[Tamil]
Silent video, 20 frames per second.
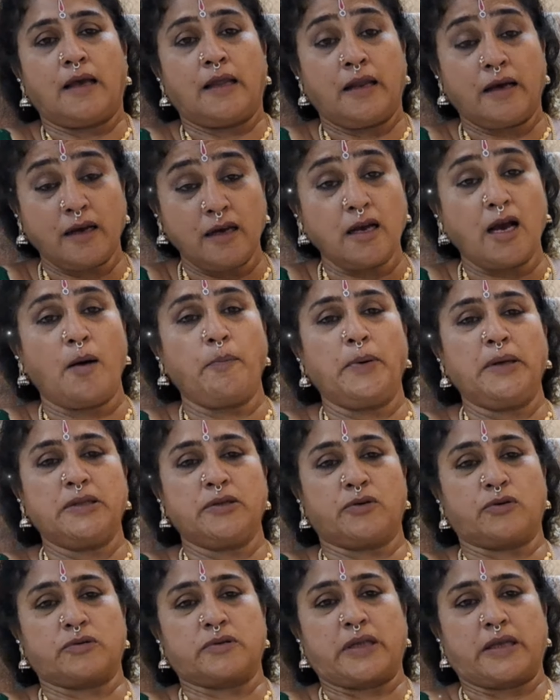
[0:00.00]
எனக்கு
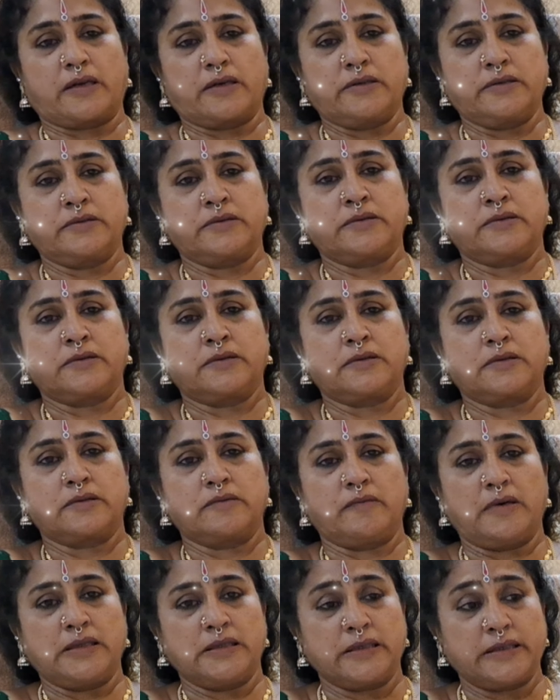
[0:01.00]
காப்பாற்றி கொடுத்தாரு
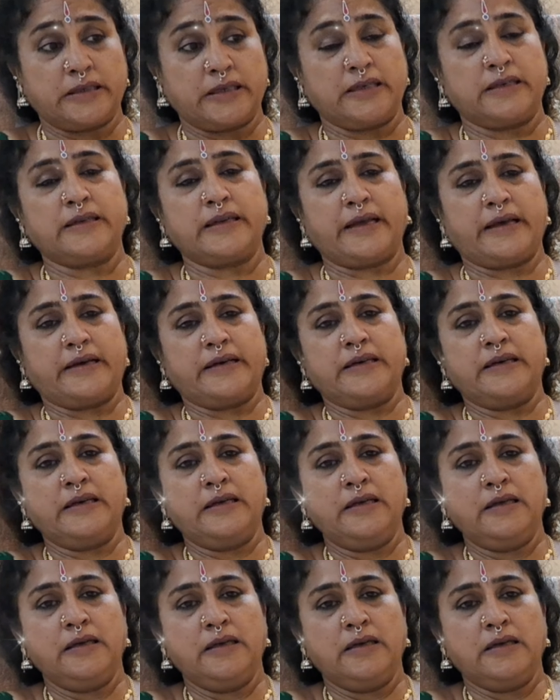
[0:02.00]
வந்து நின்ன
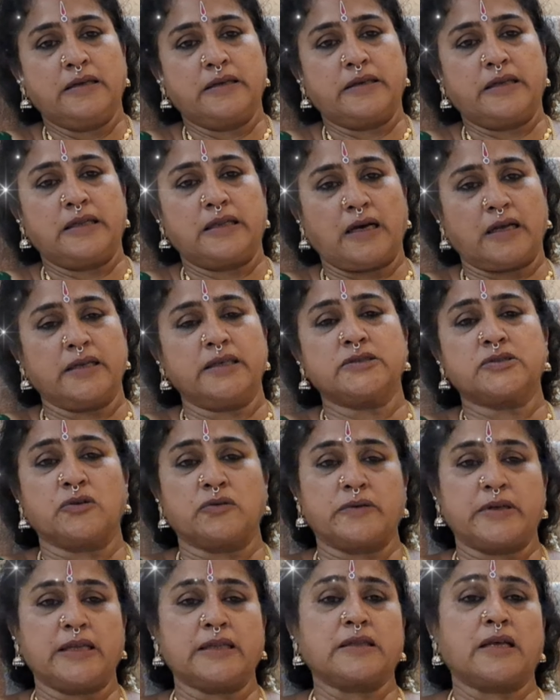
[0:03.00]
நீ தானே
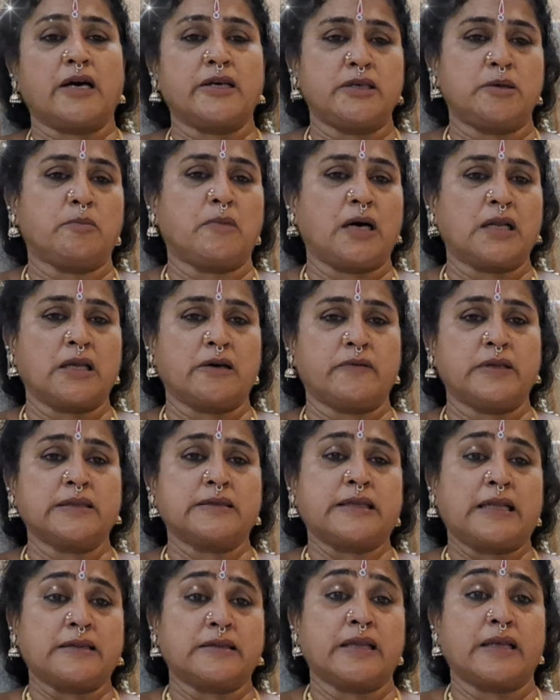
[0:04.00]
சொன்ன
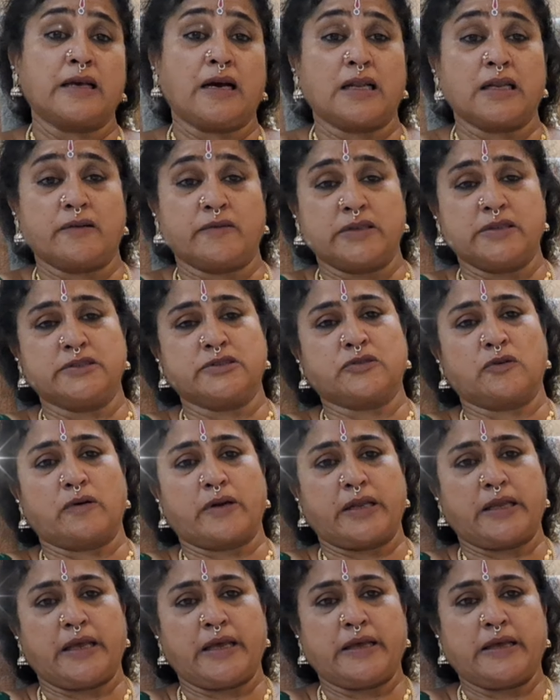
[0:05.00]
தாயுமானவன் தந்தையானவன்
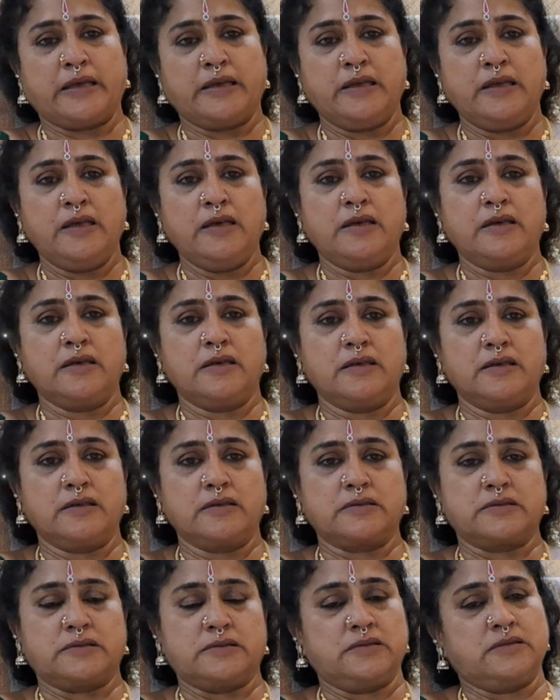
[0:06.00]
சொல்கிறியே
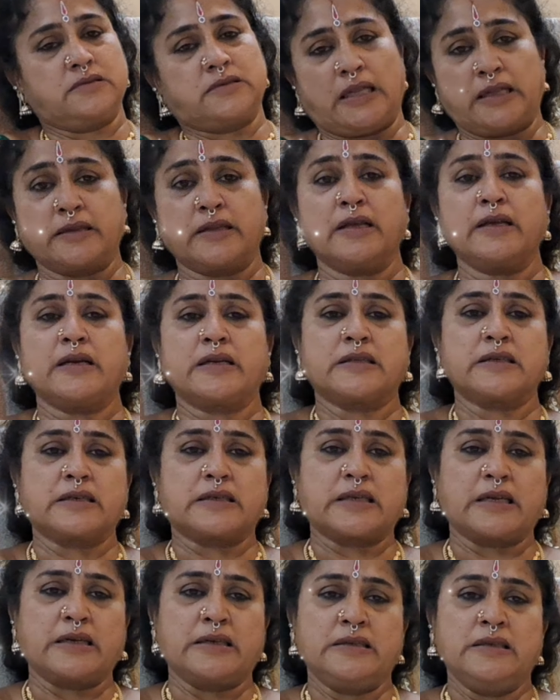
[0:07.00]
தந்தையை
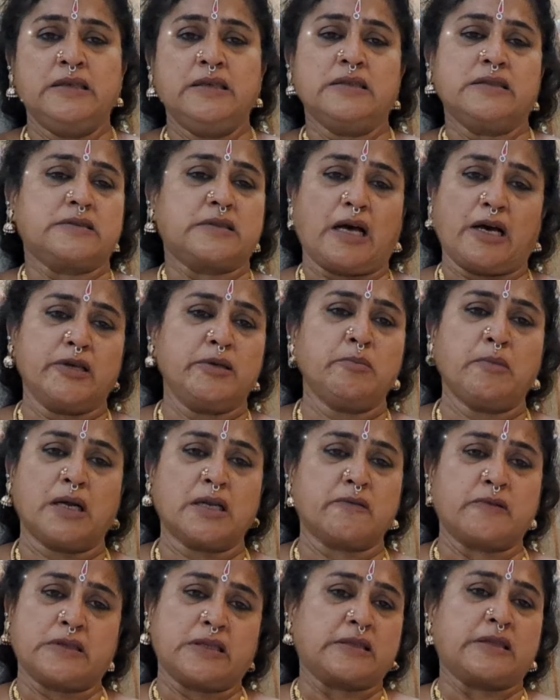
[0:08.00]
எடுத்துக்கிட்ட
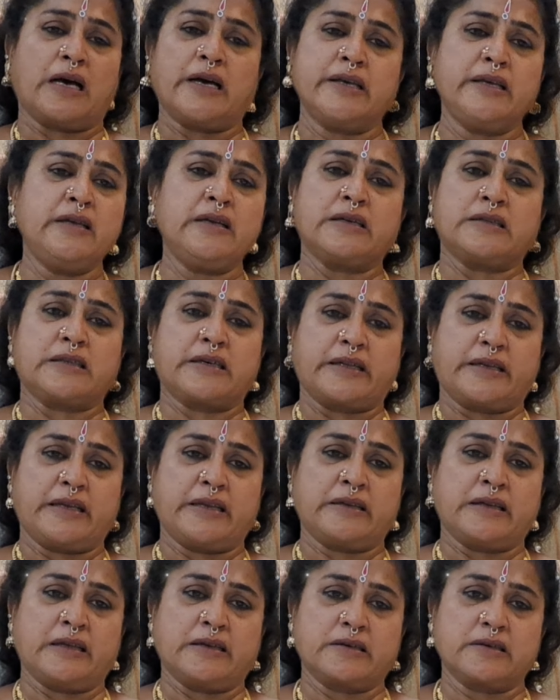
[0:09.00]
தாயுமானவன் அந்த தாயும்
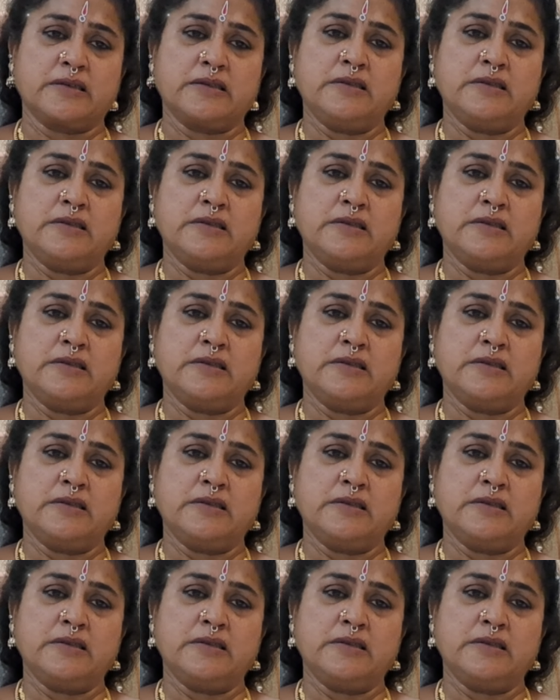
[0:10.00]
எடுத்துக்கிறியேன்னு